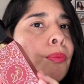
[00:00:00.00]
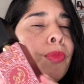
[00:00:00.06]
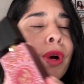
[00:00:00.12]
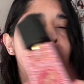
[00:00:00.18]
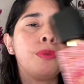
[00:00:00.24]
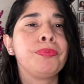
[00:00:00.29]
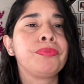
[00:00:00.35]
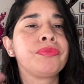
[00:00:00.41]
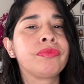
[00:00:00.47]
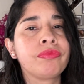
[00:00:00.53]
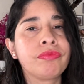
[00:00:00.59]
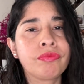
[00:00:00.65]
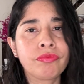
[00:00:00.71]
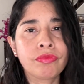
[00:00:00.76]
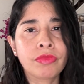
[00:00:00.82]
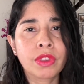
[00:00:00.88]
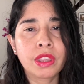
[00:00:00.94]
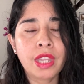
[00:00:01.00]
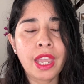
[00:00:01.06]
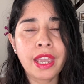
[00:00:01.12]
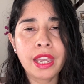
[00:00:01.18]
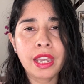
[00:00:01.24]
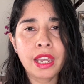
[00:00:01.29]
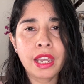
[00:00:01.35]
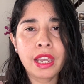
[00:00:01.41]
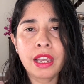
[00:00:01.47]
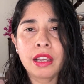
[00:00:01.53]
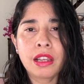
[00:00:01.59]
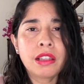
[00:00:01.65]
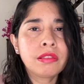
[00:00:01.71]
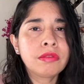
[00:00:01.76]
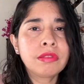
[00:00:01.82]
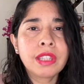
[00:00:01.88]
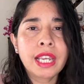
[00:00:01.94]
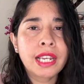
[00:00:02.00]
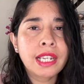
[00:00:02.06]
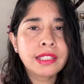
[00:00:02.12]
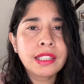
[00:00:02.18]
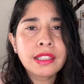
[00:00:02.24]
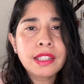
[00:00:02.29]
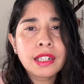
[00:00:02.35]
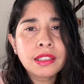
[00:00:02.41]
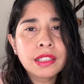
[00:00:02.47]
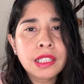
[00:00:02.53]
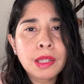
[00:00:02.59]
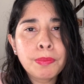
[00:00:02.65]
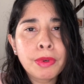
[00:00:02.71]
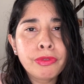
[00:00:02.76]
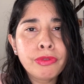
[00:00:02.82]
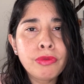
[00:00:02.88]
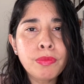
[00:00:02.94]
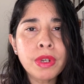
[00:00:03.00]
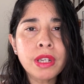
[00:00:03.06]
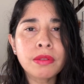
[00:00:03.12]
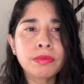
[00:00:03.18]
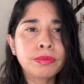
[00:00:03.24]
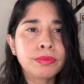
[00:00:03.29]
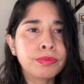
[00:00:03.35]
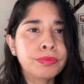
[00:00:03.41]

Bueno, eh, ¿de qué se trata este perfume?